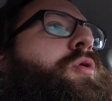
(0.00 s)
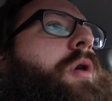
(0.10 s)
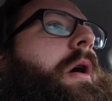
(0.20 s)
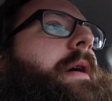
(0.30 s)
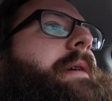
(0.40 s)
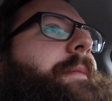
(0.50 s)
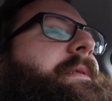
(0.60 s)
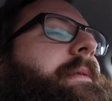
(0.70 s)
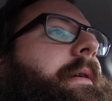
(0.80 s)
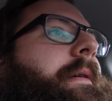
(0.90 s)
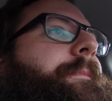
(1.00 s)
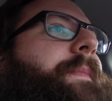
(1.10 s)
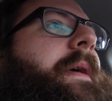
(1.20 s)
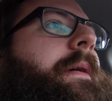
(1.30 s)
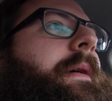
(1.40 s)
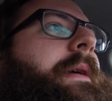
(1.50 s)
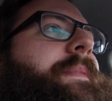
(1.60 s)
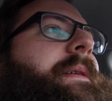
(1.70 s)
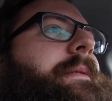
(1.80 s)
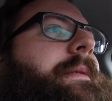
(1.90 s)
Ja, ich hab's, ähm,
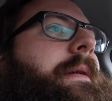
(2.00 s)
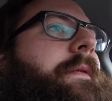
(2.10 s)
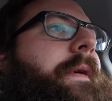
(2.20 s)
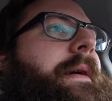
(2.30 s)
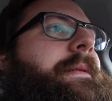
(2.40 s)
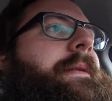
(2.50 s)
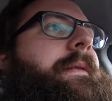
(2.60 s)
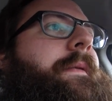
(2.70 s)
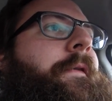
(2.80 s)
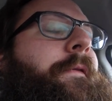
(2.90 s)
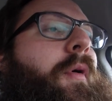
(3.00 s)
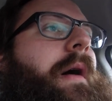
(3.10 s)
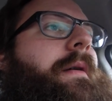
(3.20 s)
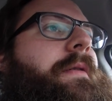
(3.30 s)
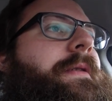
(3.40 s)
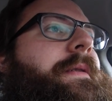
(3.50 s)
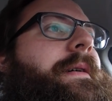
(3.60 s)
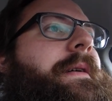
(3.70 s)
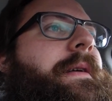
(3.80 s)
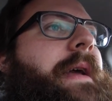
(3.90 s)
jetzt quasi vor
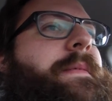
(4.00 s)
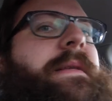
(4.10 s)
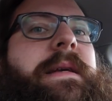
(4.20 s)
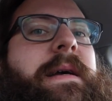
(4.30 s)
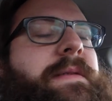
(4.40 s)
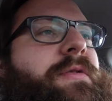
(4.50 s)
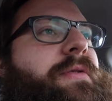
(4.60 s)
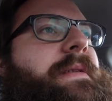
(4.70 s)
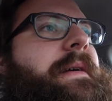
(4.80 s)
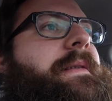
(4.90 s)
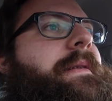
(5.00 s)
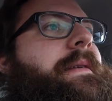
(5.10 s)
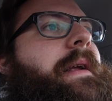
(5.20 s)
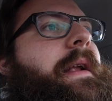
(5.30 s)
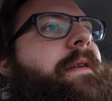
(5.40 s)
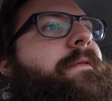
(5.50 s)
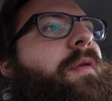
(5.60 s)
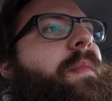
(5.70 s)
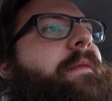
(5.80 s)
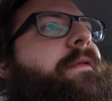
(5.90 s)
und äh, die Games liegen also schon seit, äh, seit einigen
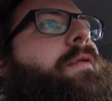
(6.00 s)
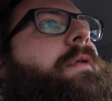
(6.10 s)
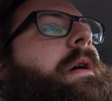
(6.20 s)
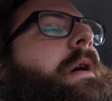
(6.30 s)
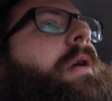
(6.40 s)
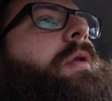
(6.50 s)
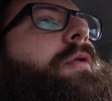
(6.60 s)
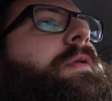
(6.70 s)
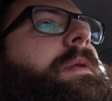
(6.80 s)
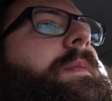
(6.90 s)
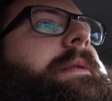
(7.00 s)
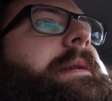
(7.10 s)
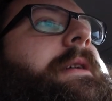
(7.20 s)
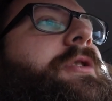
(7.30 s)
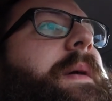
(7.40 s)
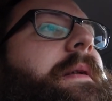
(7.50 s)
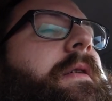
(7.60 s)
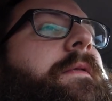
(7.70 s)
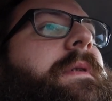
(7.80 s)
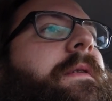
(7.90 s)
Wochen beim Flo und bin sehr
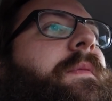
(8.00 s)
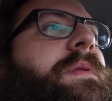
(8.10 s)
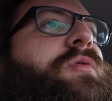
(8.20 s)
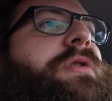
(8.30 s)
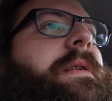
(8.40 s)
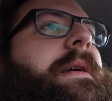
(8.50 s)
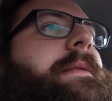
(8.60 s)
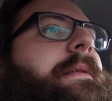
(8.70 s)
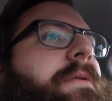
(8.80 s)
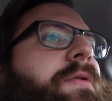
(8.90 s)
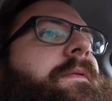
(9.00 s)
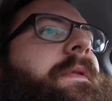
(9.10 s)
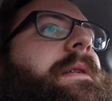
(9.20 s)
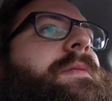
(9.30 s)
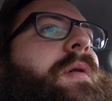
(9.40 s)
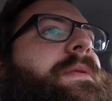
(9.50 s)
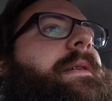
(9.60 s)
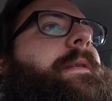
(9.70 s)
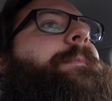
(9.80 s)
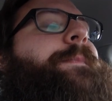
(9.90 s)
gespannt, auch wie die vom Zustand her sind und wie die so
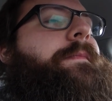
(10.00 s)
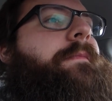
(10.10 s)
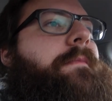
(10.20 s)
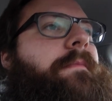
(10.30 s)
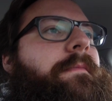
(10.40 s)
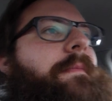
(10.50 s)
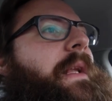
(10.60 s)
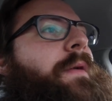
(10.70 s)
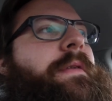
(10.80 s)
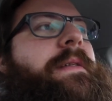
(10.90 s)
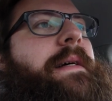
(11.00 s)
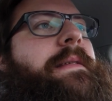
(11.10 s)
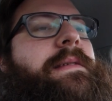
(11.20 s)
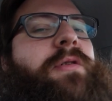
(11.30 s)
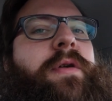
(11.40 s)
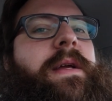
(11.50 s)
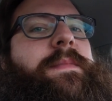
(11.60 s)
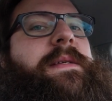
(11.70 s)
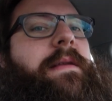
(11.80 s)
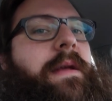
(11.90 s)
aussehen. Und die ganze Story
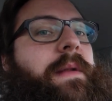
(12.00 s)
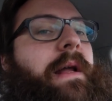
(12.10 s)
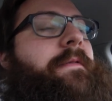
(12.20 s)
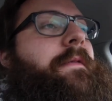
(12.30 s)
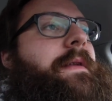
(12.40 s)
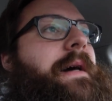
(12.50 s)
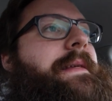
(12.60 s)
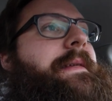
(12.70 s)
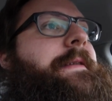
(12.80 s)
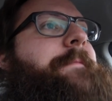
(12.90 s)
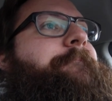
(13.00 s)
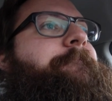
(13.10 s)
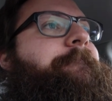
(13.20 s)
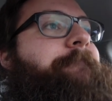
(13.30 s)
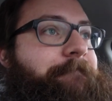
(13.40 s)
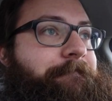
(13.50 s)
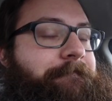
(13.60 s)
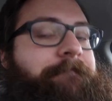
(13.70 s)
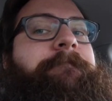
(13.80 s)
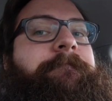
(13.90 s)
gibt es dann eben gleich, wenn wir da sind.
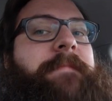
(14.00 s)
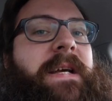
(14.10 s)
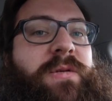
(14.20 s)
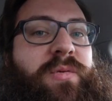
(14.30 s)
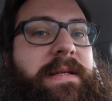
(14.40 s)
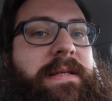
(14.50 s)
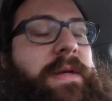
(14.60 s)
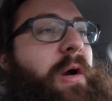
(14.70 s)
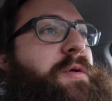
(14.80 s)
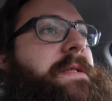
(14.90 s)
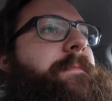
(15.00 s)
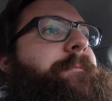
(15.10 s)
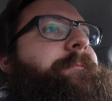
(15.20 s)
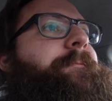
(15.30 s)
Ja, mhm, so es nämlich aus.